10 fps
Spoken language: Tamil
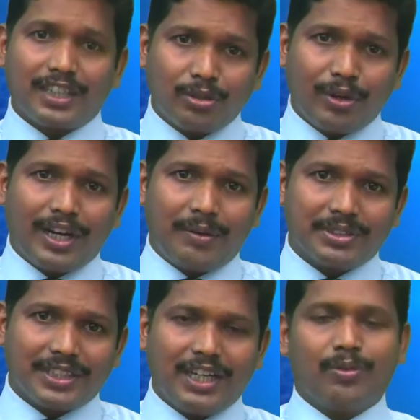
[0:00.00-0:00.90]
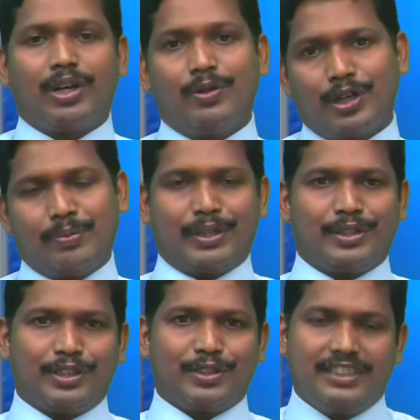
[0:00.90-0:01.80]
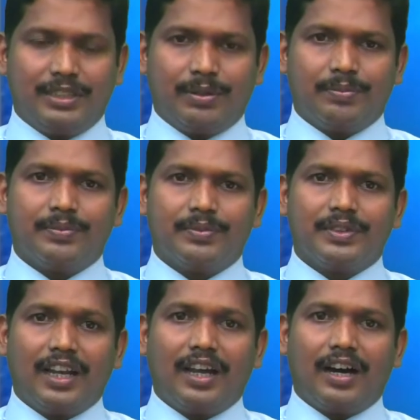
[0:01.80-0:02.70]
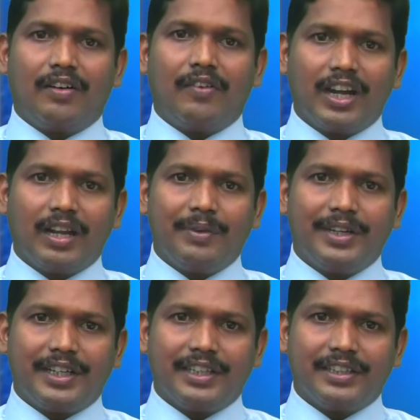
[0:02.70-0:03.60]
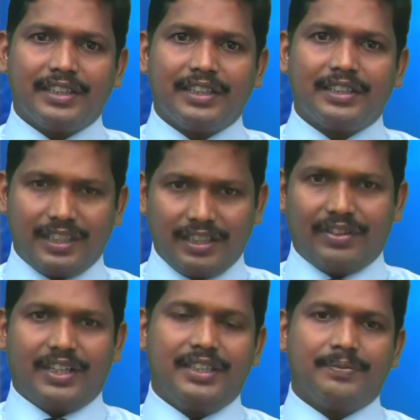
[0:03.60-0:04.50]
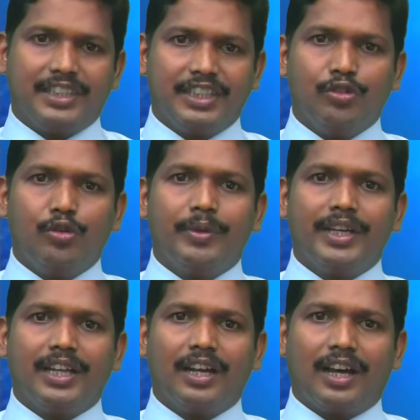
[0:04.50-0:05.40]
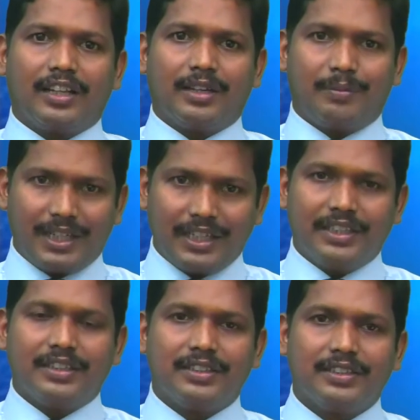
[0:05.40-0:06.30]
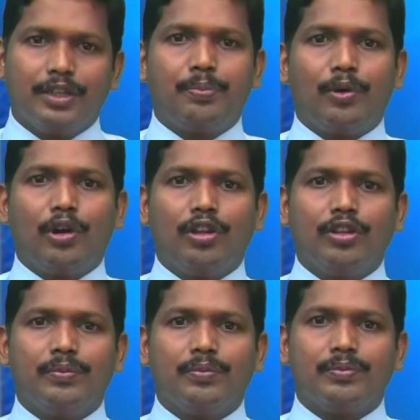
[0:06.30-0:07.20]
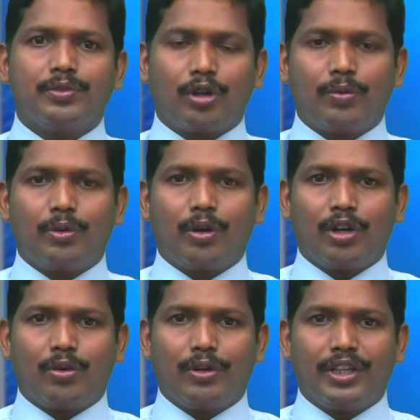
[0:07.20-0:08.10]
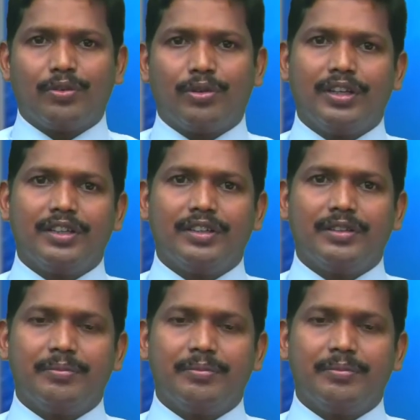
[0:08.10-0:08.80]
கர்த்தோடி நாமந்தாலே உங்களை ஊக்கப்படுத்துகிறோம் ஜெபம் எல்லா வல்லமை நிறைந்த தேவனை எதுவுமே இல்லாத மனிதன் எப்பொழுதும் தொடர்பு கொள்ளக்கூடிய ஒரு